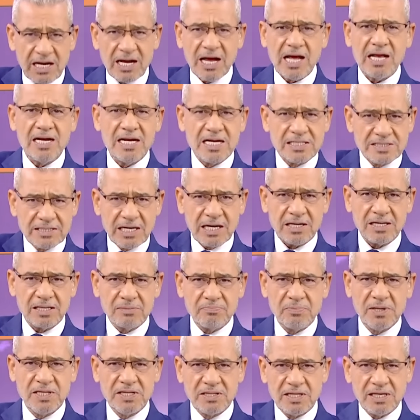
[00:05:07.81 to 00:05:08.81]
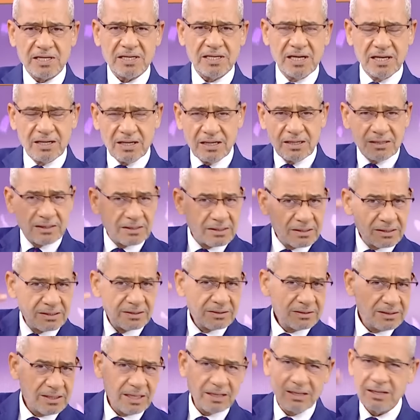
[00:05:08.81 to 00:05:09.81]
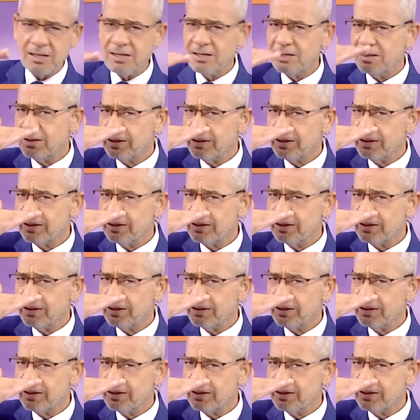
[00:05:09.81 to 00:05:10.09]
خليها تزغرت بنتك يلا يلا